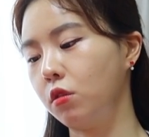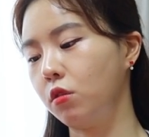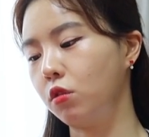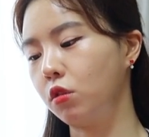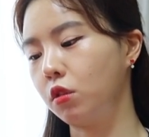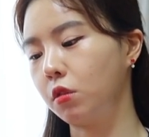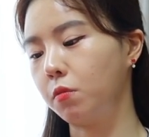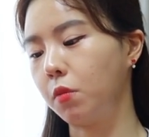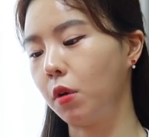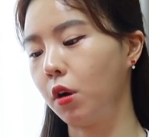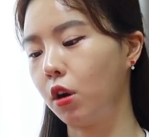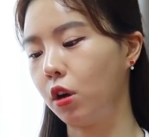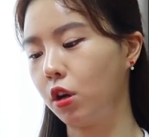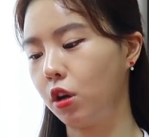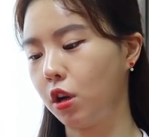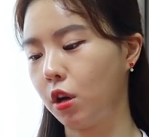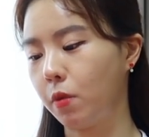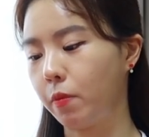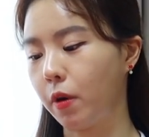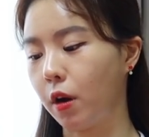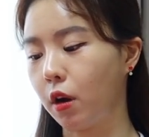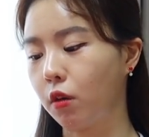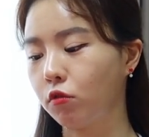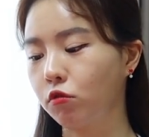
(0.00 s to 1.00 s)
이게
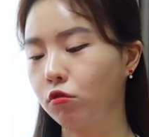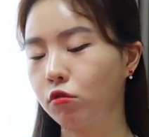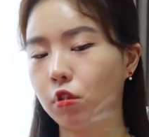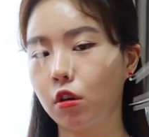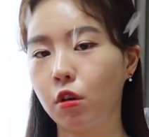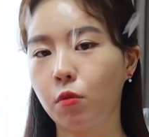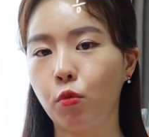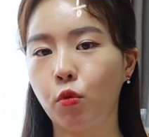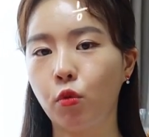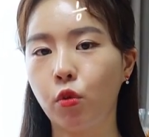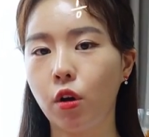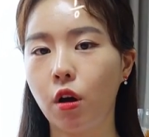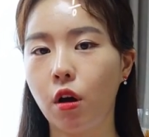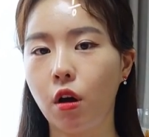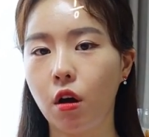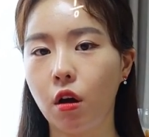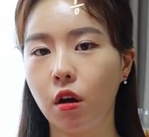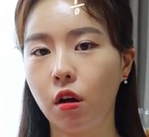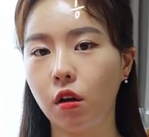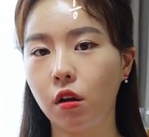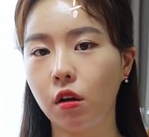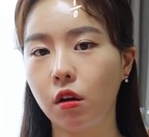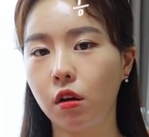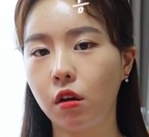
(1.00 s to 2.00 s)
말이야 방구야
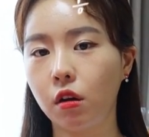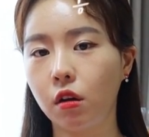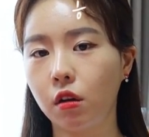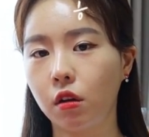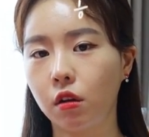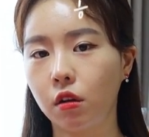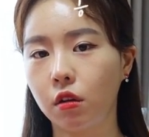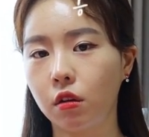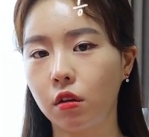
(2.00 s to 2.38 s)
뭐야